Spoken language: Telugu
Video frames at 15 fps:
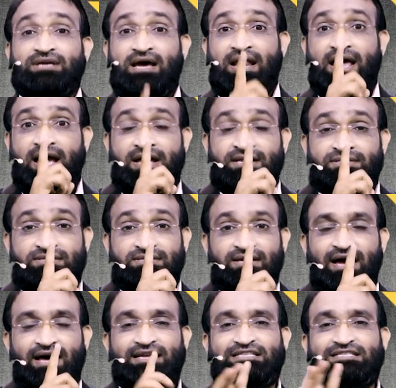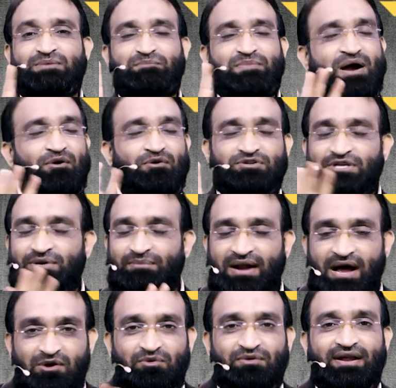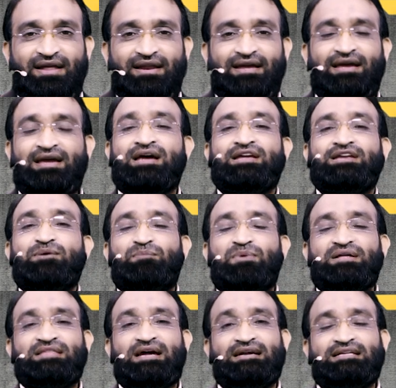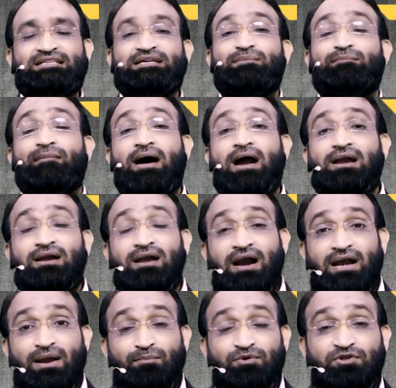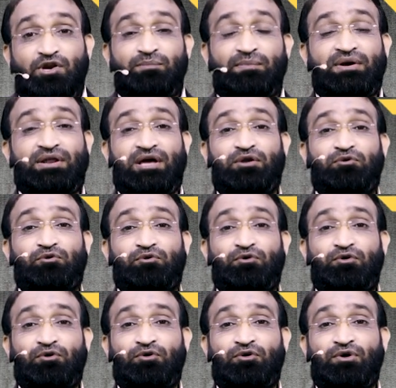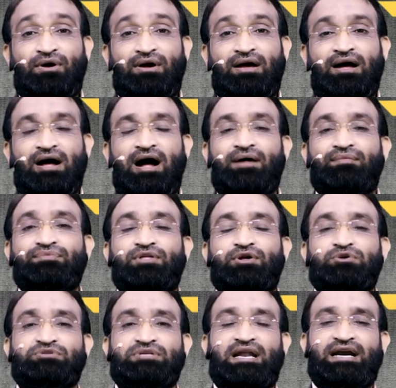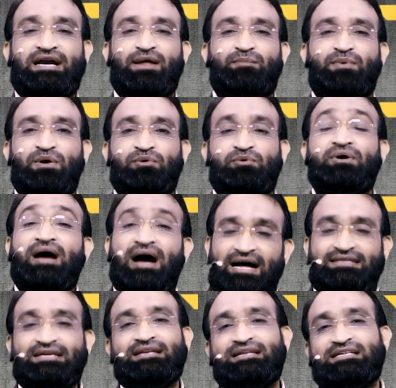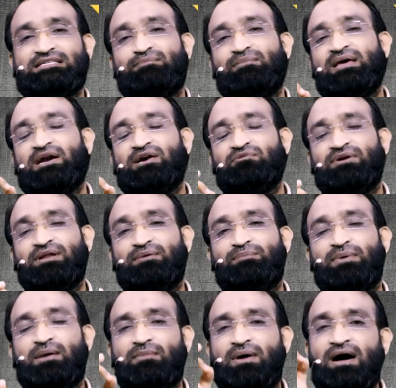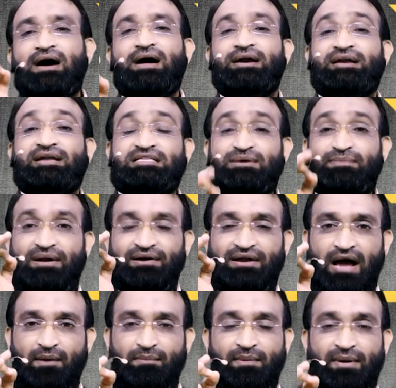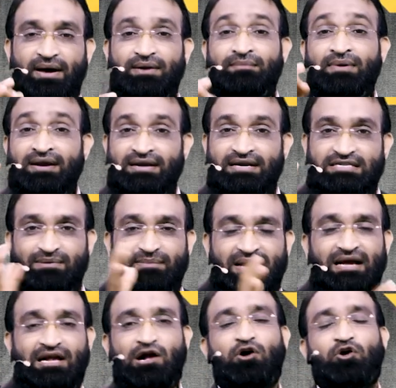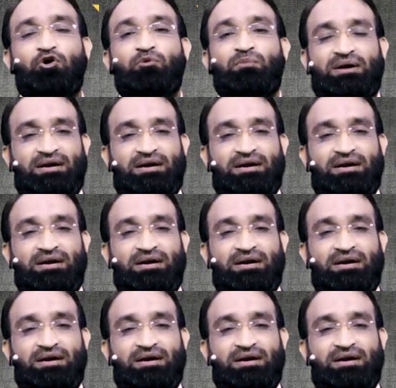సైలెన్స్ అని చెప్పే అవసరం రాకుండానే ఎప్పుడైతే ఆ టీచర్ మాట్లాడటం మొదలు పెట్టారో అందరూ సైలెంట్ అయిపోయారు అది నిజమైనటువంటి ప్రేమ నిజమైనటువంటి అభిమానం నిజమైన గౌరవం